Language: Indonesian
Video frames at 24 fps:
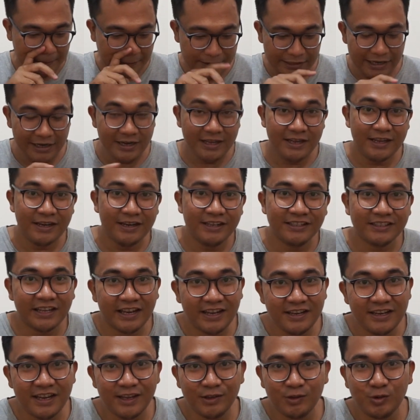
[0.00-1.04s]
Jadi
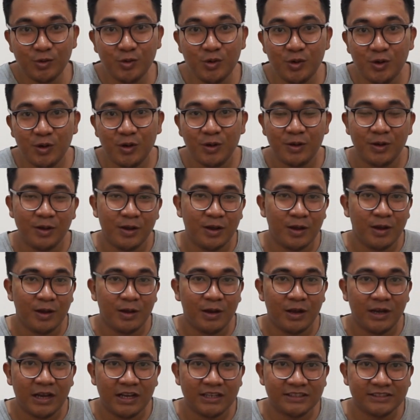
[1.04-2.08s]
desainnya itu
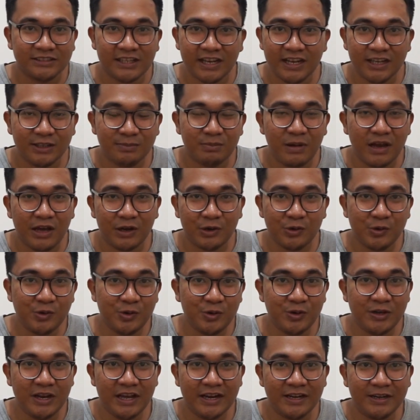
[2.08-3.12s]
sangat
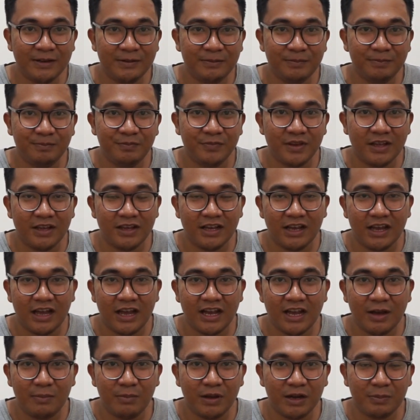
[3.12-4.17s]
baru dan
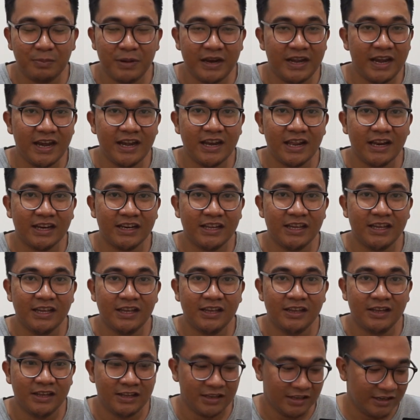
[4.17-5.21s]
agak berbeda
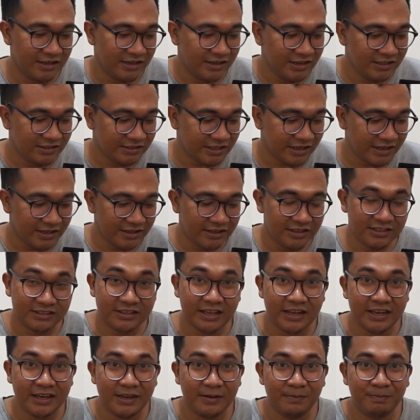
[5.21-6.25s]
dari
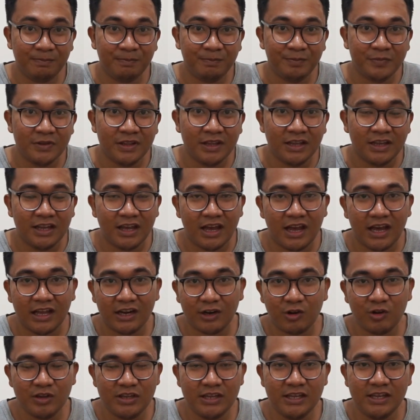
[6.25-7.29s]
desain-desain
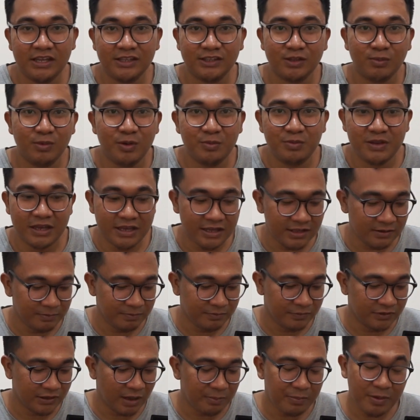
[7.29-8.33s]
Rogi sebelumnya,
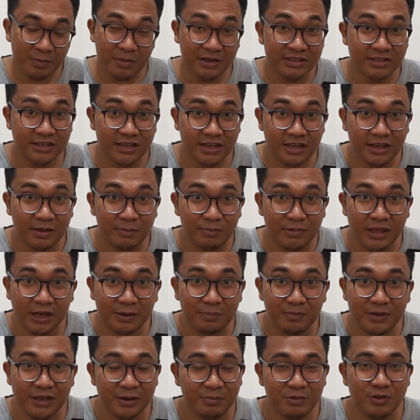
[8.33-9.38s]
tapi masih
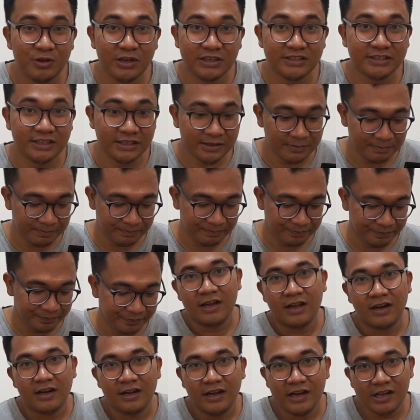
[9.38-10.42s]
mirip-mirip juga sih.
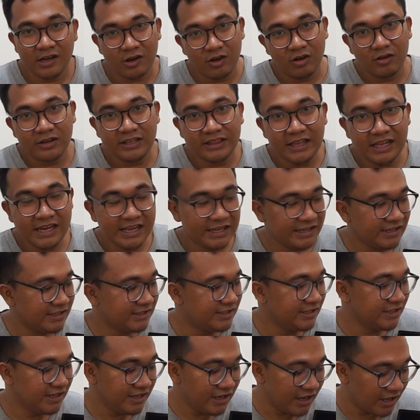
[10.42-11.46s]
Nah, kalau kita lihat di
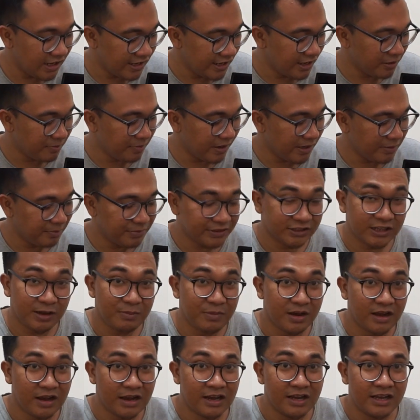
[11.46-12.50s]
sini hal yang paling
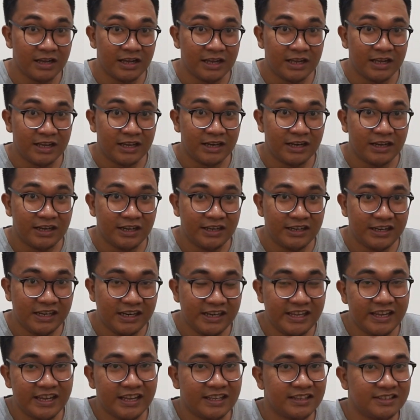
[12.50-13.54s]
pertama
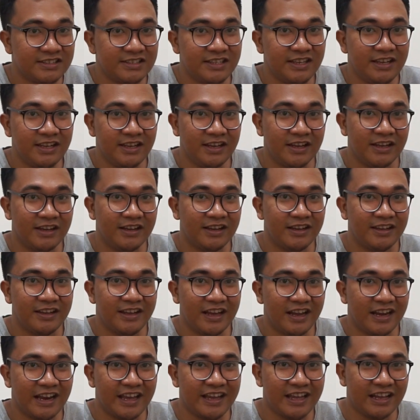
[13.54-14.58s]
dilihat sih
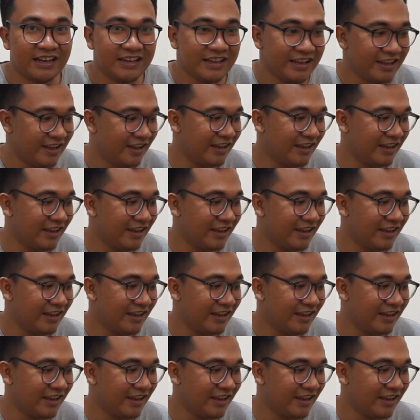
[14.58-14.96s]
ya layarnya